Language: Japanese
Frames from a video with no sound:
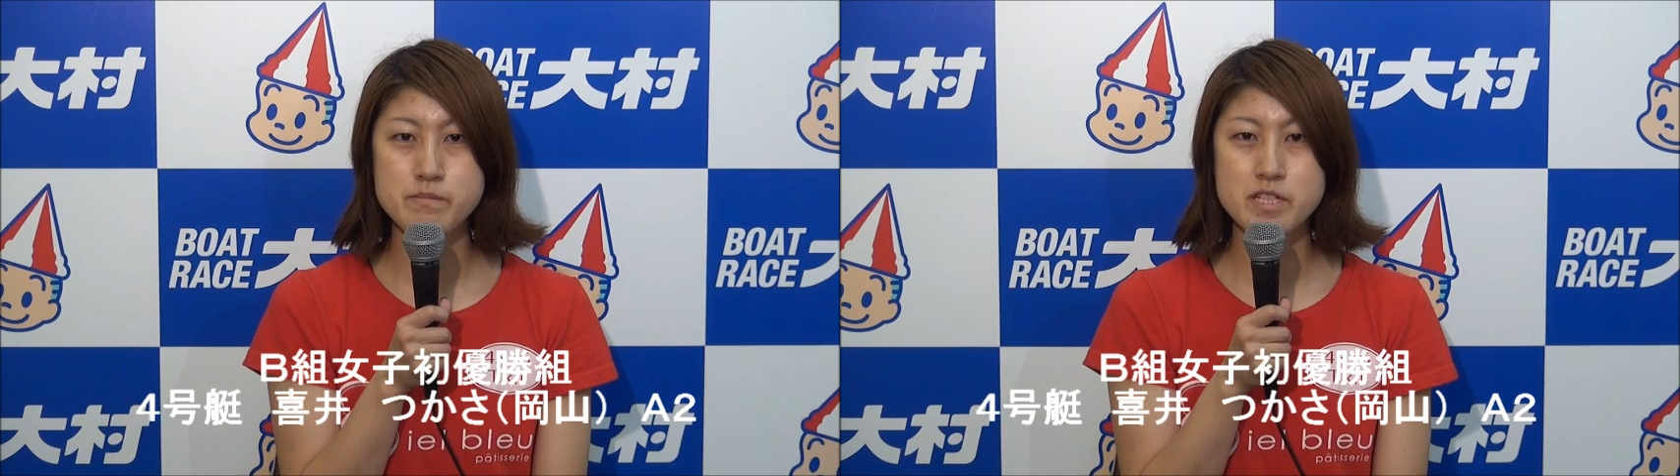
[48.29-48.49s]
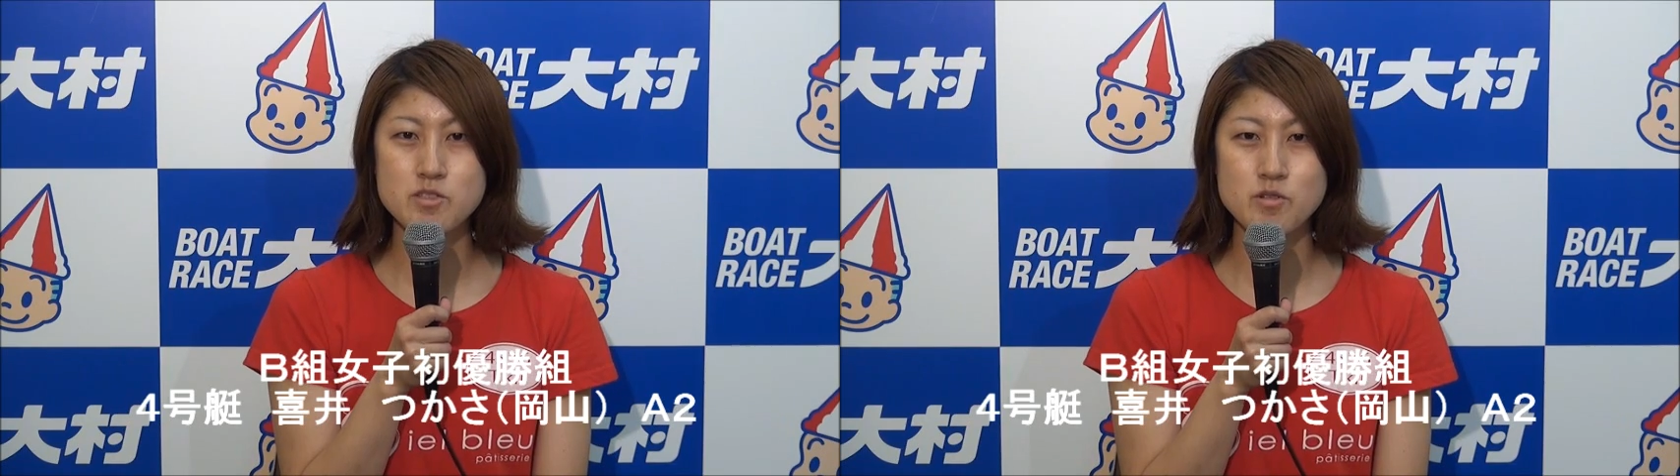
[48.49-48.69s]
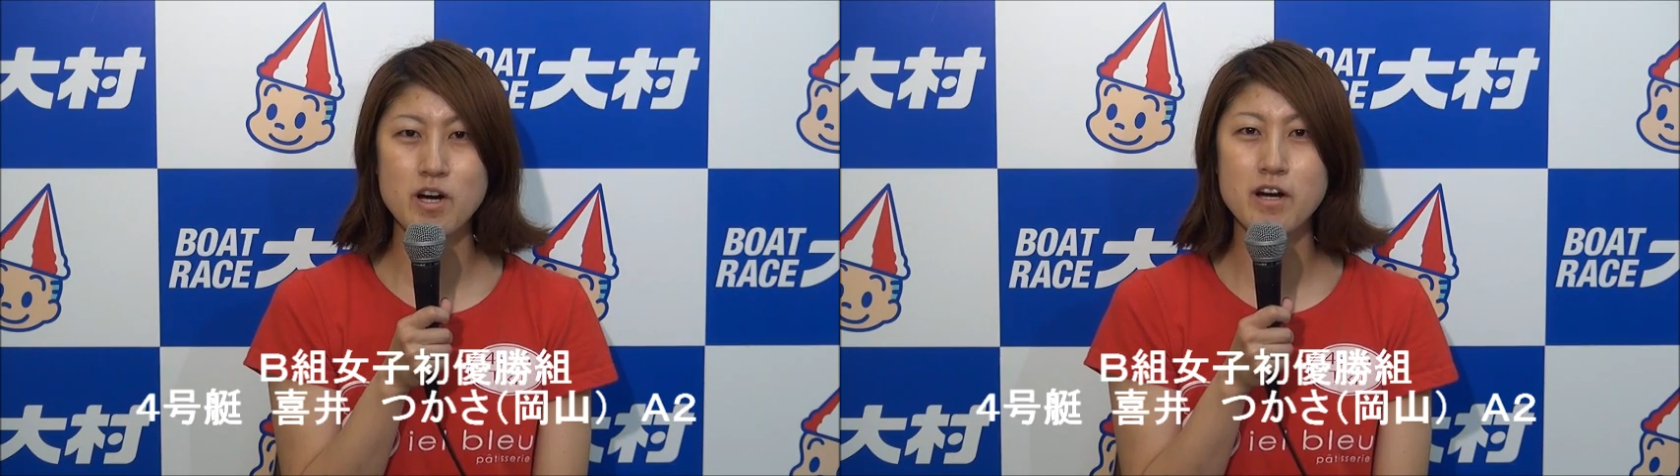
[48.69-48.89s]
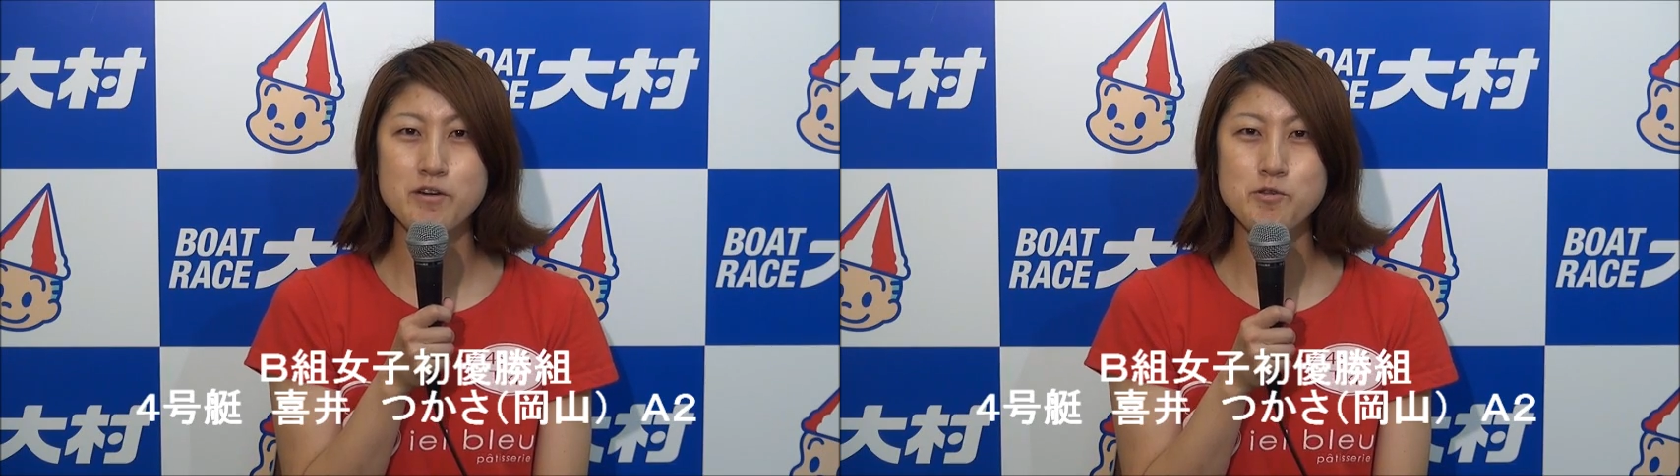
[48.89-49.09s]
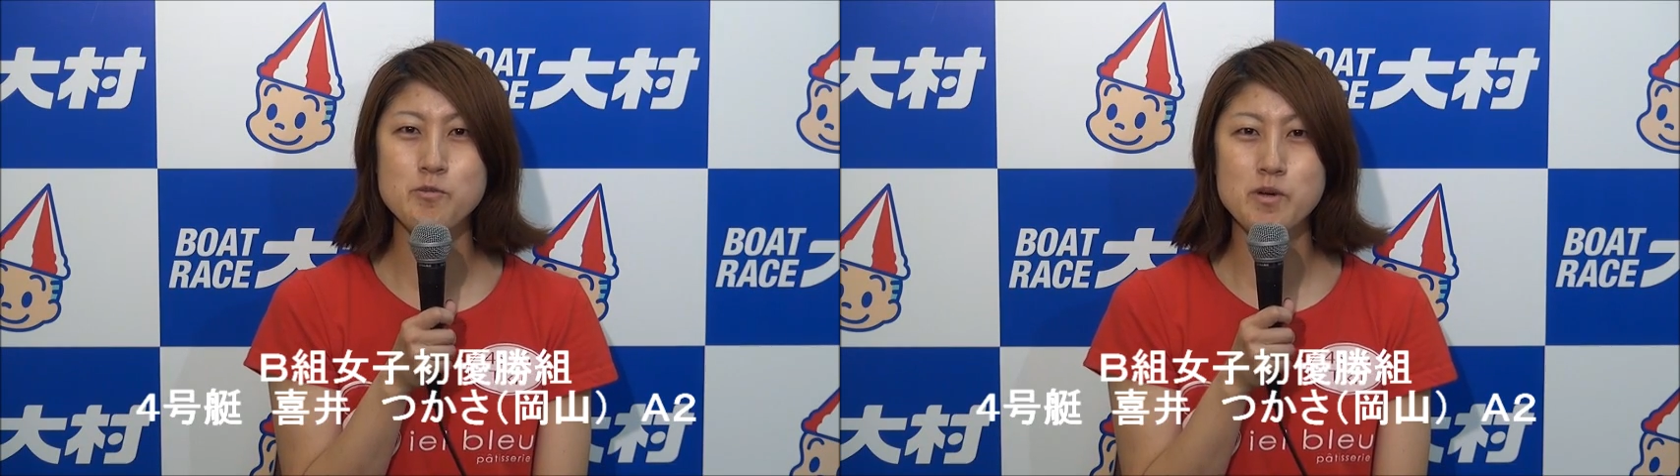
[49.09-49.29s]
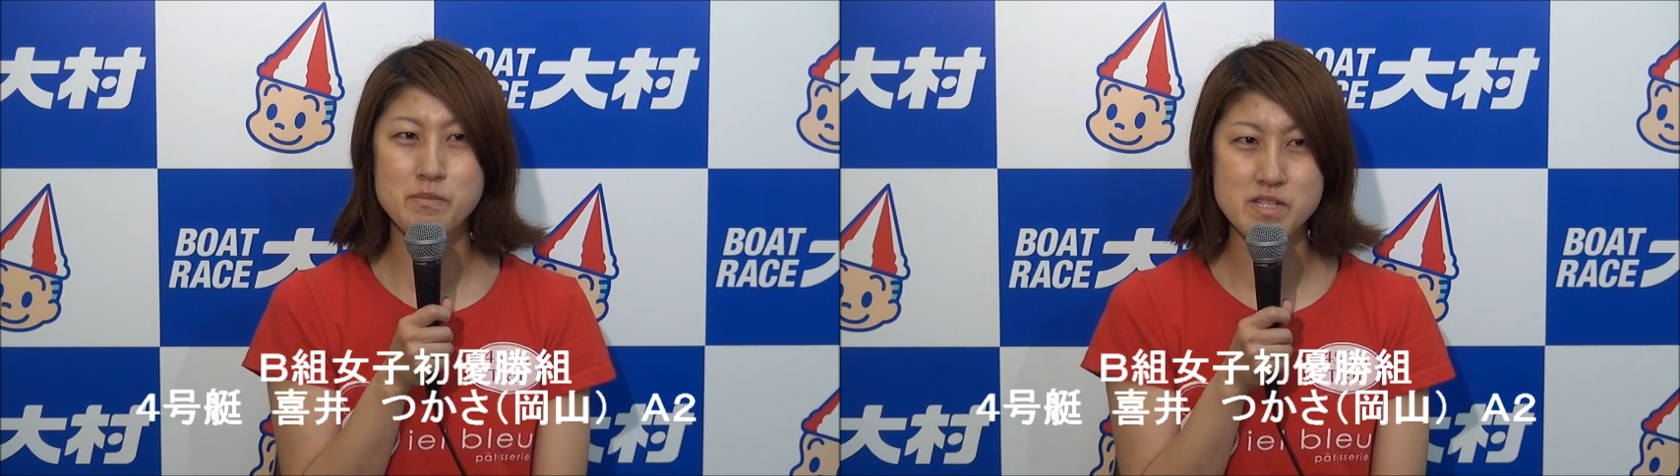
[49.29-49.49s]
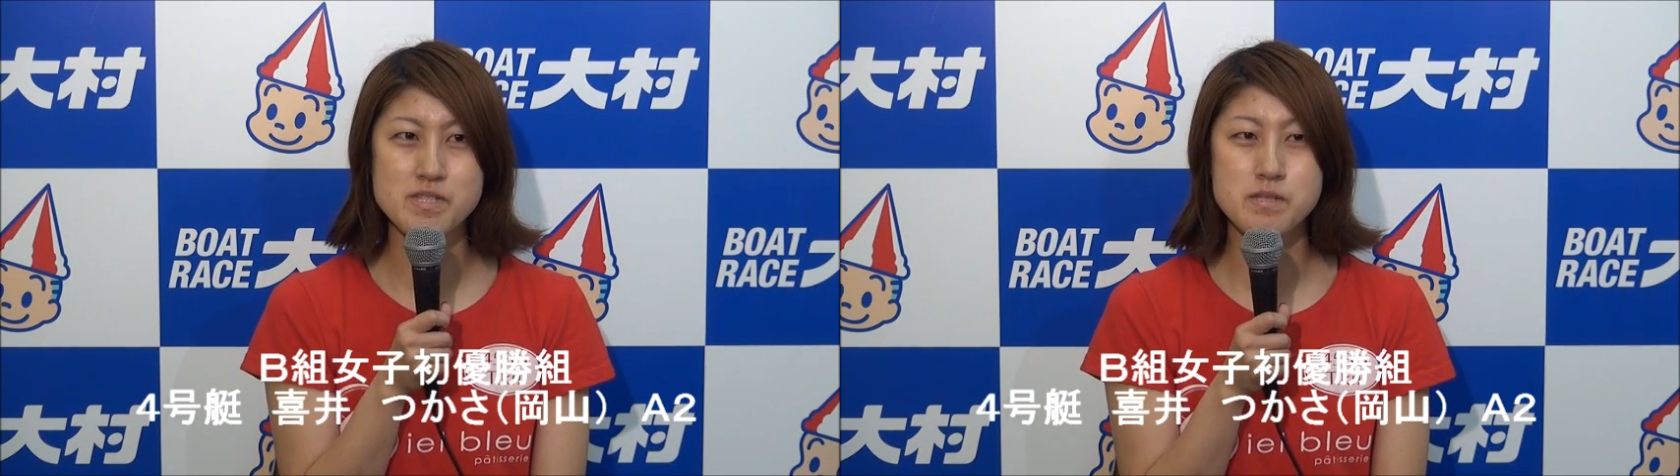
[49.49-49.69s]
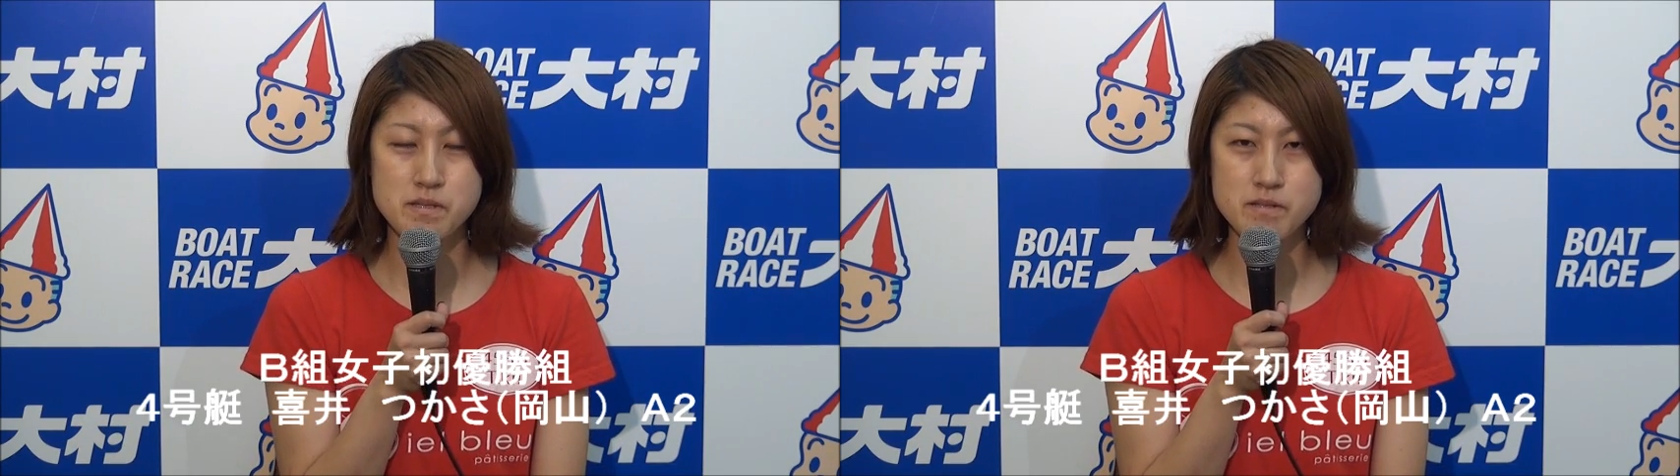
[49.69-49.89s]
まあ、ちょっと考えようと思いま
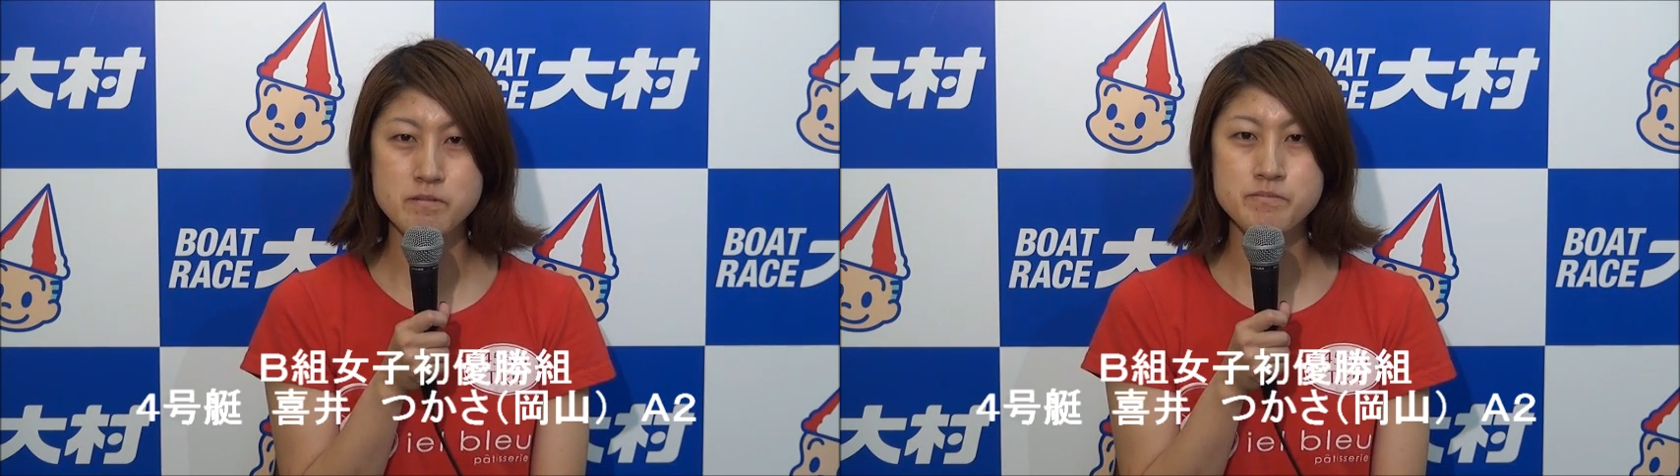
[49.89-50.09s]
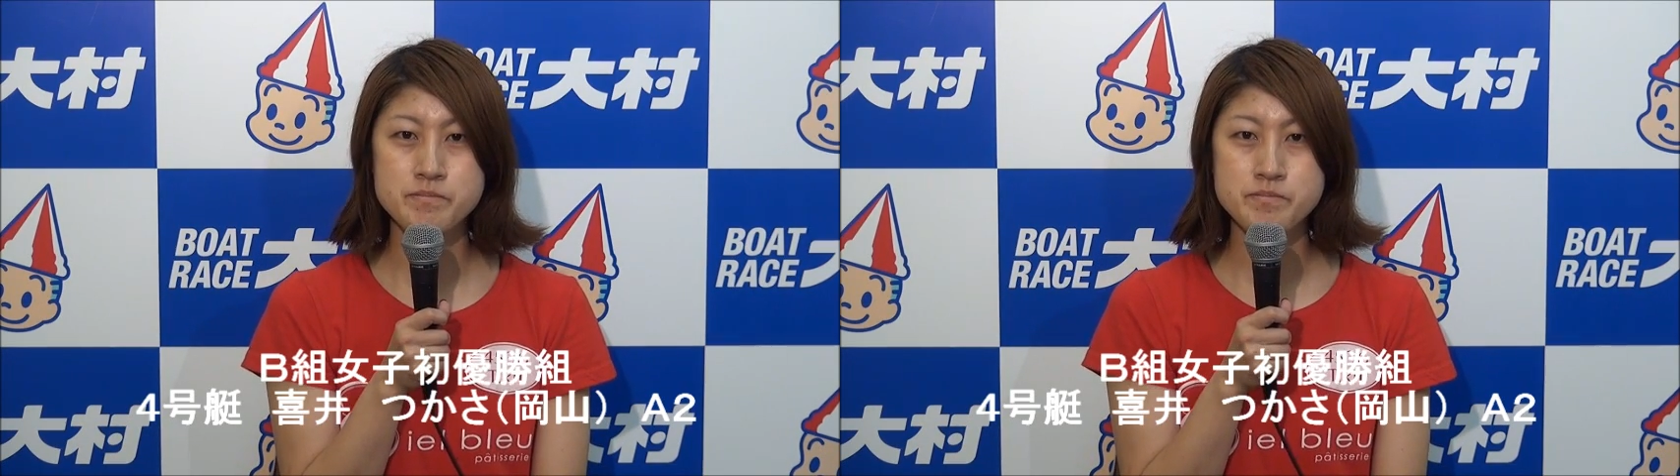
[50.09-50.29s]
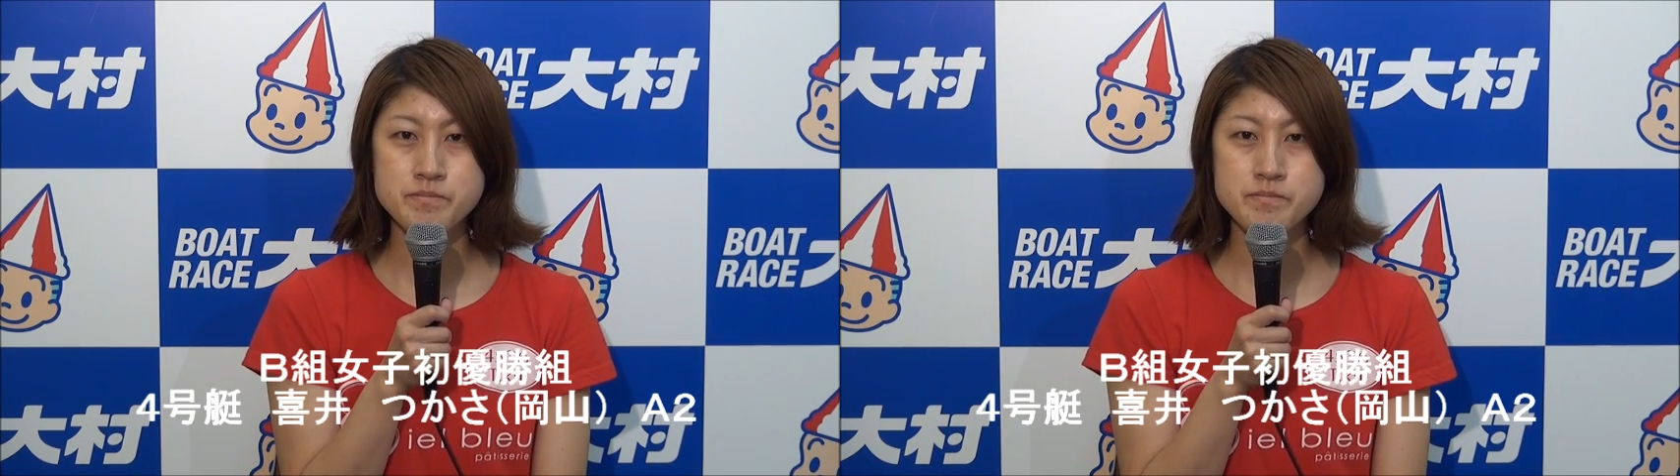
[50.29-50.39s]
す、はい